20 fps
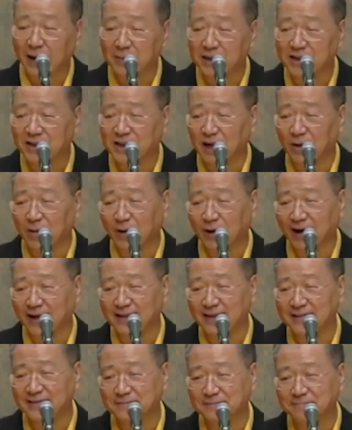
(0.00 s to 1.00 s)
没讲
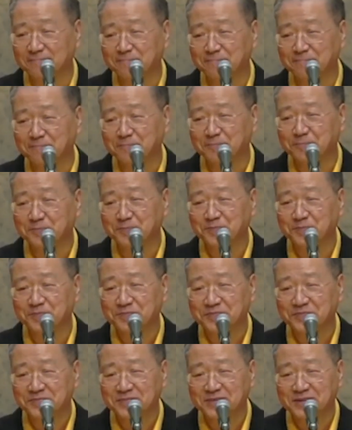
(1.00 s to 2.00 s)
完呢。
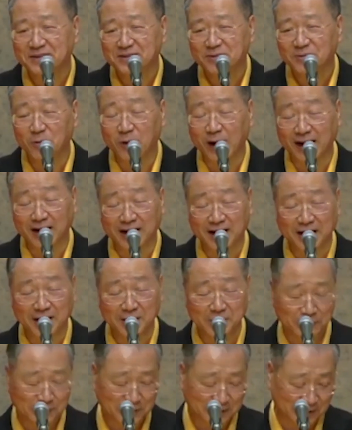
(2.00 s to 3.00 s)
碗还
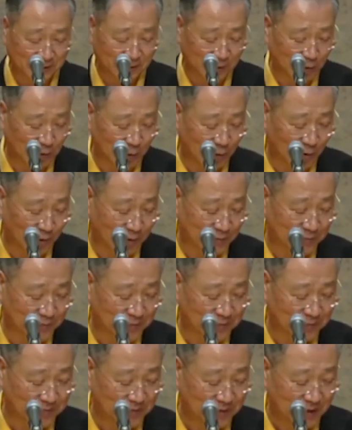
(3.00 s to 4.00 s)
有很多，
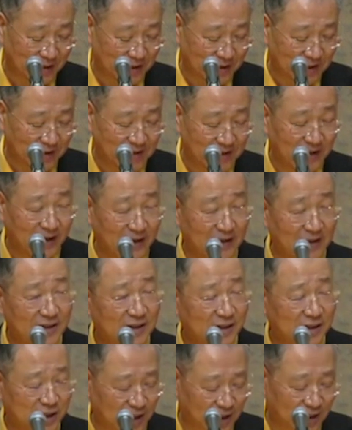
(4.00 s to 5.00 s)
人
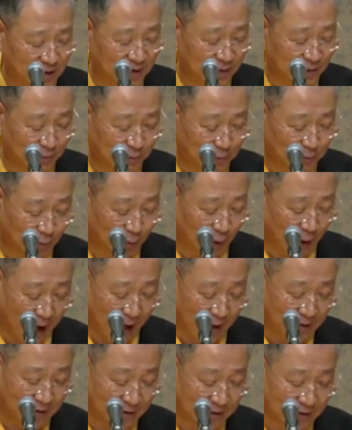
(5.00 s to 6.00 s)
生如
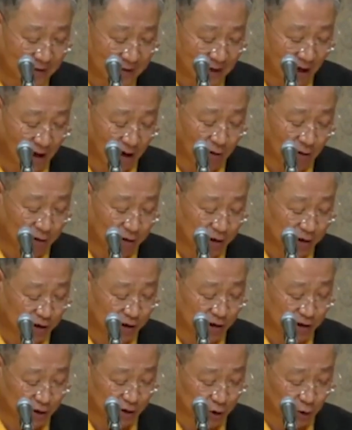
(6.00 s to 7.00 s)
碗靠
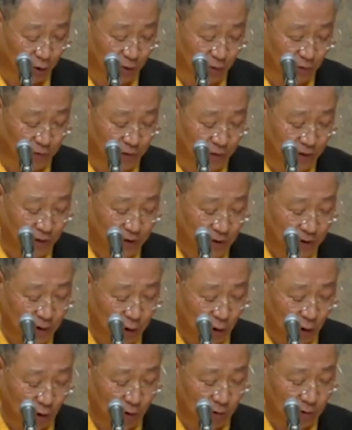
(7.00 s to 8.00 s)
适中，
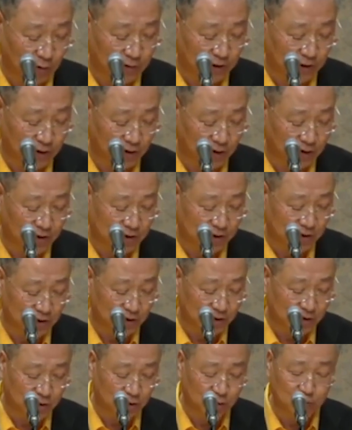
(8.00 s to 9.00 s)
懂得
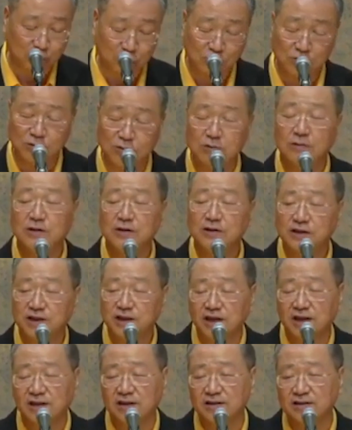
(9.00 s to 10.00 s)
知足
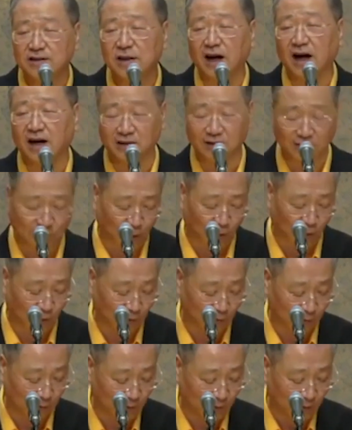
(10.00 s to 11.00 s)
心常
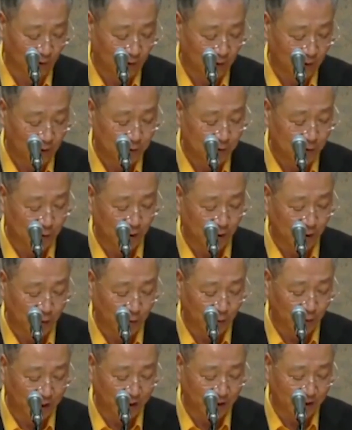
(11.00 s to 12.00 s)
空，学
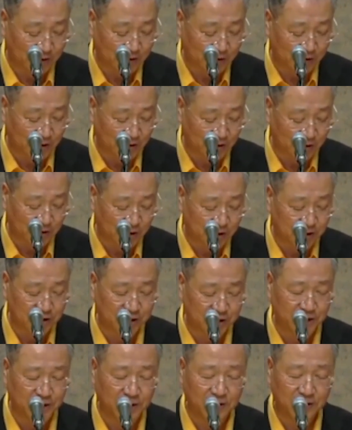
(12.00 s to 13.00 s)
会珍
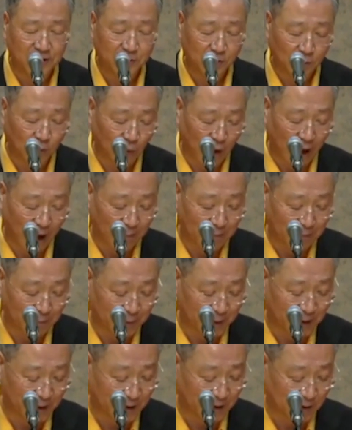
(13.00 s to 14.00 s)
惜碗
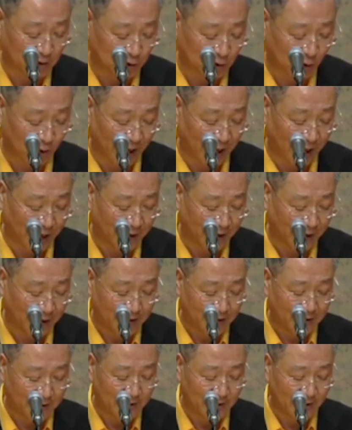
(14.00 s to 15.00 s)
别摔。
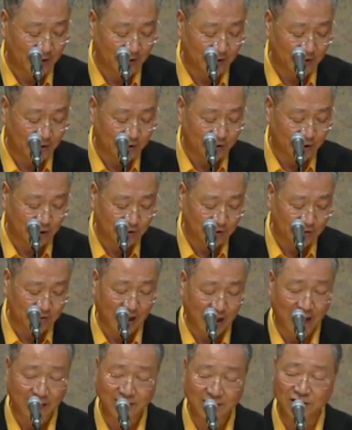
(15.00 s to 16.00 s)
人生
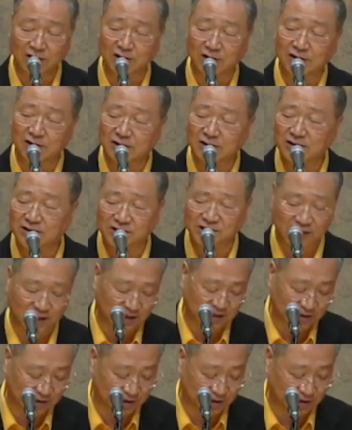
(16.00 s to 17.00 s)
难得
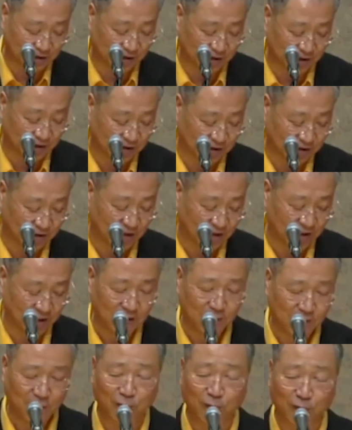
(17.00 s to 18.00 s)
今已得，
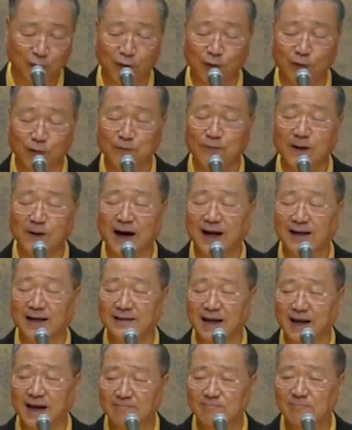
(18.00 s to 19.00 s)
佛法
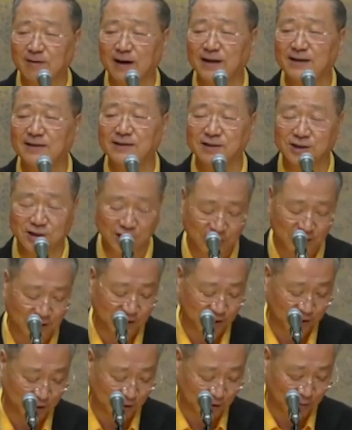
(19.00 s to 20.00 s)
难闻今
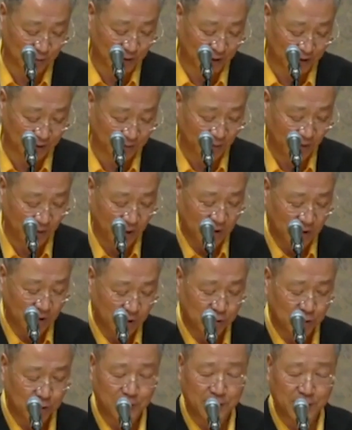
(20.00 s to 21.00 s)
已闻。
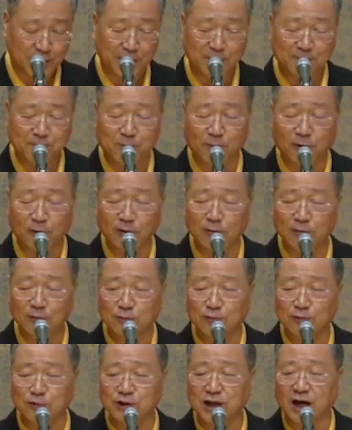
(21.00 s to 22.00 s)
学佛
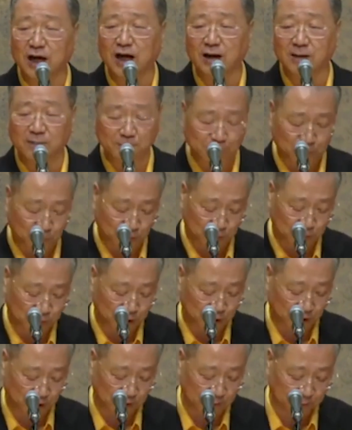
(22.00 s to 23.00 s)
路上不
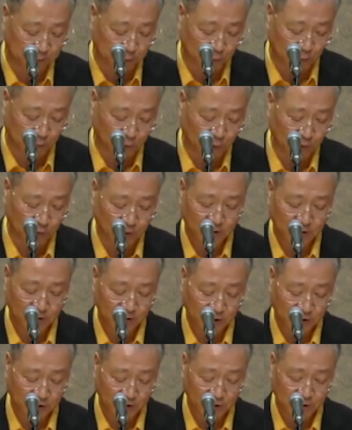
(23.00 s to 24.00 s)
停步，
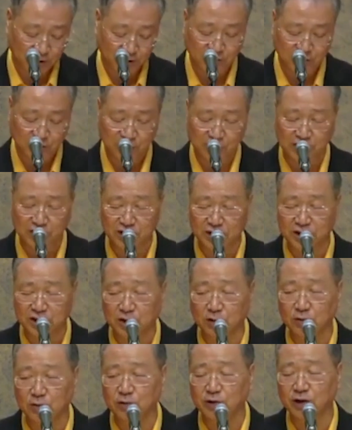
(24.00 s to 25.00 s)
一世
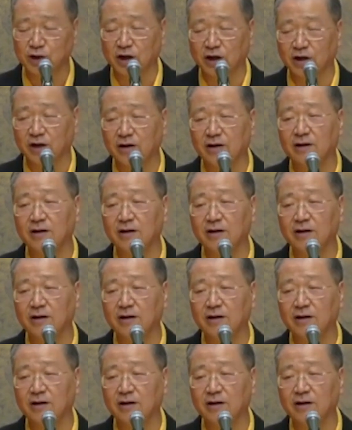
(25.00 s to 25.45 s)
修成